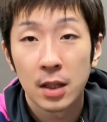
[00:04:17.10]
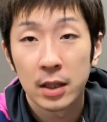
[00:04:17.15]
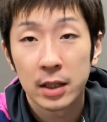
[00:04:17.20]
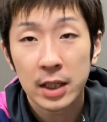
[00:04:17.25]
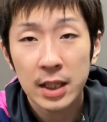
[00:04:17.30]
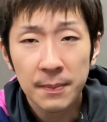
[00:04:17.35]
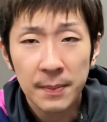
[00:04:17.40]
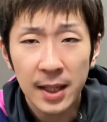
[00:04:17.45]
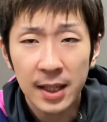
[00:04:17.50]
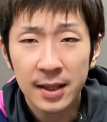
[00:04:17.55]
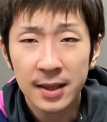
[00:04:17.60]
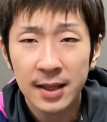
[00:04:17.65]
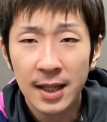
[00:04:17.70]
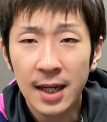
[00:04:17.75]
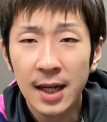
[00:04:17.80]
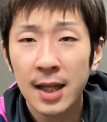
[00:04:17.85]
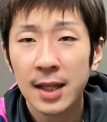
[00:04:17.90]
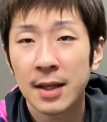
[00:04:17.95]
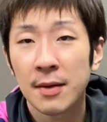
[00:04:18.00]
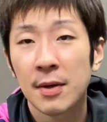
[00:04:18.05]
2面
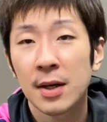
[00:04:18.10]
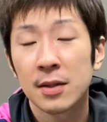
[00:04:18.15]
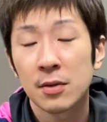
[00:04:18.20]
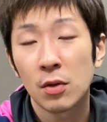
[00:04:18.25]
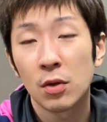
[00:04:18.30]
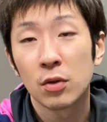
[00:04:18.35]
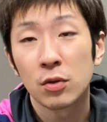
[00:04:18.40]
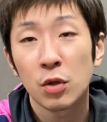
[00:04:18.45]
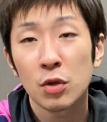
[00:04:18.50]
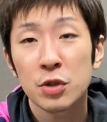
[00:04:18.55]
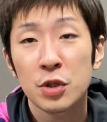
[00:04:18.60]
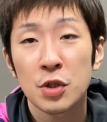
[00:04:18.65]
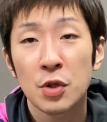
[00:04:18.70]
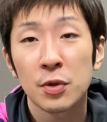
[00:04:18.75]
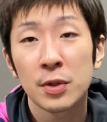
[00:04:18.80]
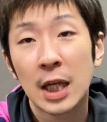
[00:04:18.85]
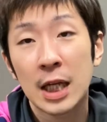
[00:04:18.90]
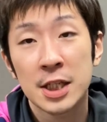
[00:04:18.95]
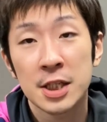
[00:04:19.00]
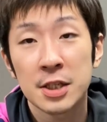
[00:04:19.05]
ならではの特
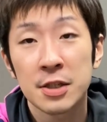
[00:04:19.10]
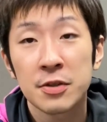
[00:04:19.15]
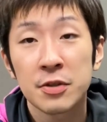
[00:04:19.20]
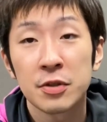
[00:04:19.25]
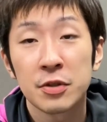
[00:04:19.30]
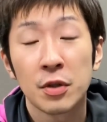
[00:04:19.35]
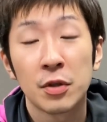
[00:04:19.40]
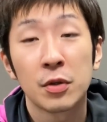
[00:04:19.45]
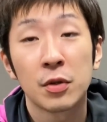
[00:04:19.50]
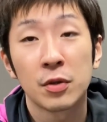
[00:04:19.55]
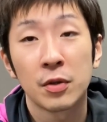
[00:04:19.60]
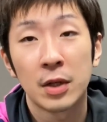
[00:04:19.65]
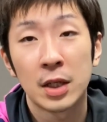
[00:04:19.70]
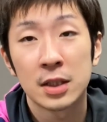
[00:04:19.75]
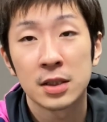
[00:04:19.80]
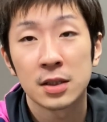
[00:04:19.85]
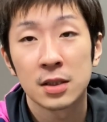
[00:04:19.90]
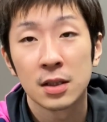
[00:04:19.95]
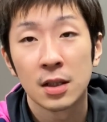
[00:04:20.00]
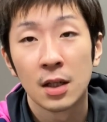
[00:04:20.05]
徴を出しにくいということ
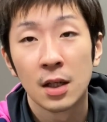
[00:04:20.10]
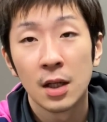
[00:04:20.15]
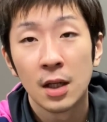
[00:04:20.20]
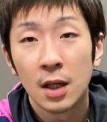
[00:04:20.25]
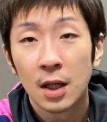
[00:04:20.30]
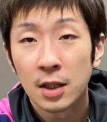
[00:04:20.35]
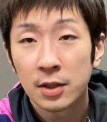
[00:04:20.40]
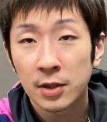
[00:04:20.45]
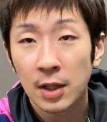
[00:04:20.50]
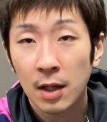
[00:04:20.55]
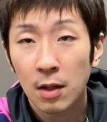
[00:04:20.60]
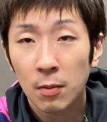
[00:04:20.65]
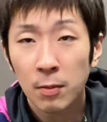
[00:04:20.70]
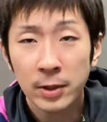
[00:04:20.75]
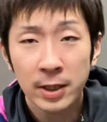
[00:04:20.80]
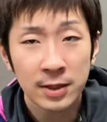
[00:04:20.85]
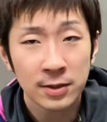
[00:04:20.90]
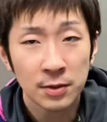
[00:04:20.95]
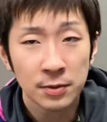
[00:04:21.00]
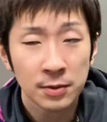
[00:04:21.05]
ですそれは
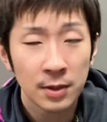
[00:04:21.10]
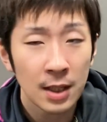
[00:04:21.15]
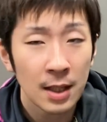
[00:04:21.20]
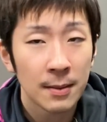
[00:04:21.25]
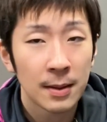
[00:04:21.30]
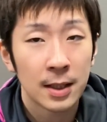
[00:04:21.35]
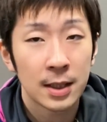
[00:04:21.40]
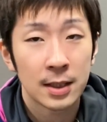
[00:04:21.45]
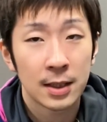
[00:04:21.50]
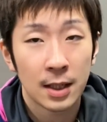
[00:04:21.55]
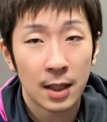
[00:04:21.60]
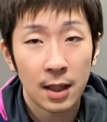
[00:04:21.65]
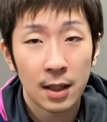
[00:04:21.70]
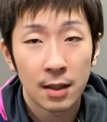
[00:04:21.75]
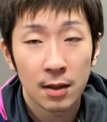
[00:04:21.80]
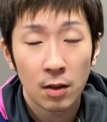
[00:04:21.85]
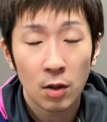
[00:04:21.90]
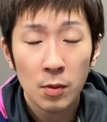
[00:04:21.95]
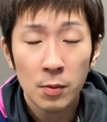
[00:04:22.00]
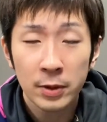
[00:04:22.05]
表ソフトラバーやった
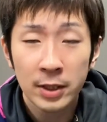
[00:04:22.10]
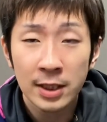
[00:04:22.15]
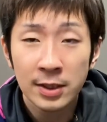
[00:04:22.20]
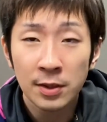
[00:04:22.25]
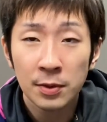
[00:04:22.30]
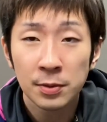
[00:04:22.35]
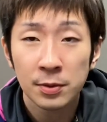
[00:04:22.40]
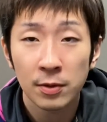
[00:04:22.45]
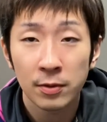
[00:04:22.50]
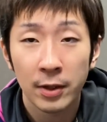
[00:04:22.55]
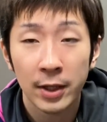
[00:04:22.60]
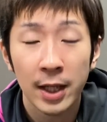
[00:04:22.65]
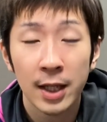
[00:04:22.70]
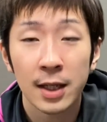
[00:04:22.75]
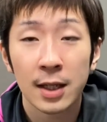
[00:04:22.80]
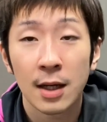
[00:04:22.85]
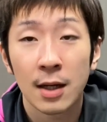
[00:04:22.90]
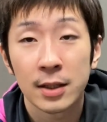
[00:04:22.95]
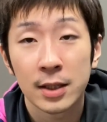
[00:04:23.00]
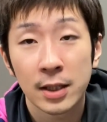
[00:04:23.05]
ら表ソフトの
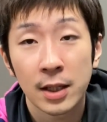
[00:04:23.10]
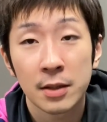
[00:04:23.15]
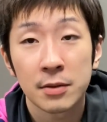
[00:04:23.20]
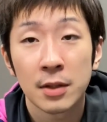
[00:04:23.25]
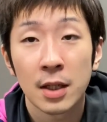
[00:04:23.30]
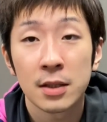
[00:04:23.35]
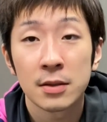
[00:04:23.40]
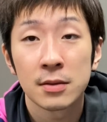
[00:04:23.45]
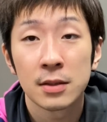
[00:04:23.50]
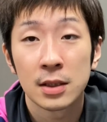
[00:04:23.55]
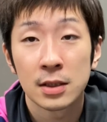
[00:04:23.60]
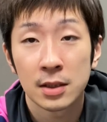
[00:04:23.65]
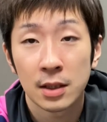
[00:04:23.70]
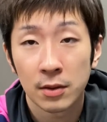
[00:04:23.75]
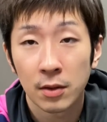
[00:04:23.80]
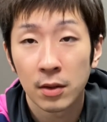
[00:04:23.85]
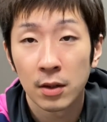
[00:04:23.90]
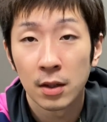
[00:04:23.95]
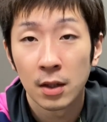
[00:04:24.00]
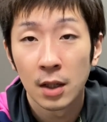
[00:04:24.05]
変化は出てくれるんです
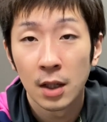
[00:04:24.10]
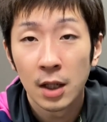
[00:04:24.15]
けど